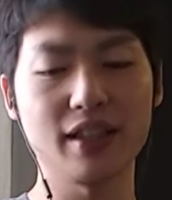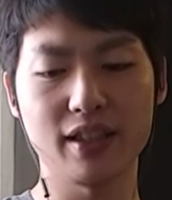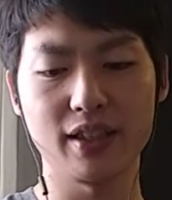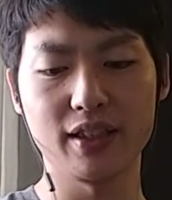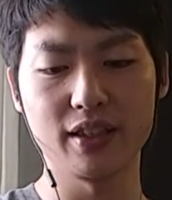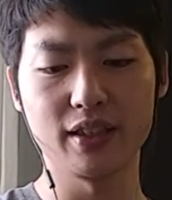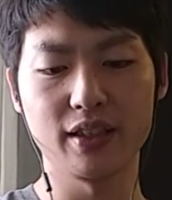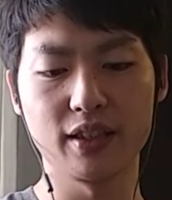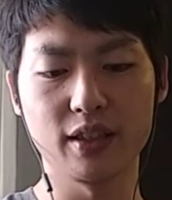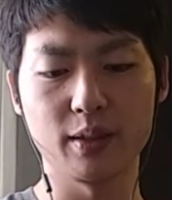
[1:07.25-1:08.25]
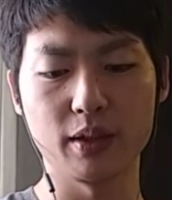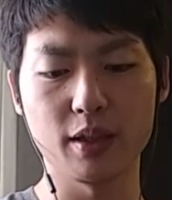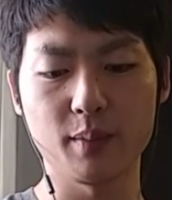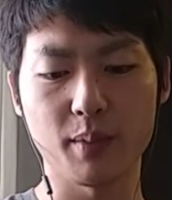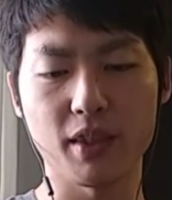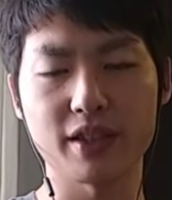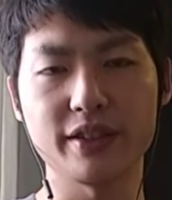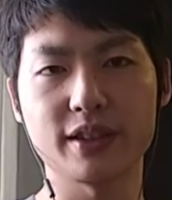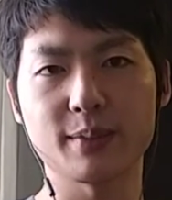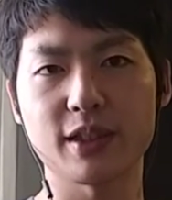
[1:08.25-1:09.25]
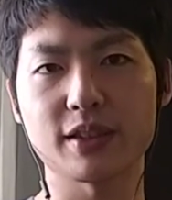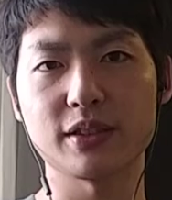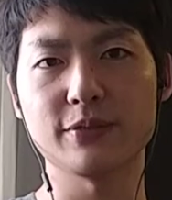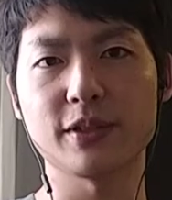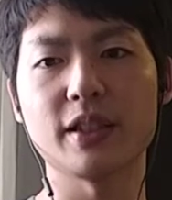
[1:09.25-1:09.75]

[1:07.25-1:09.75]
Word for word: えー今まあクリスマス付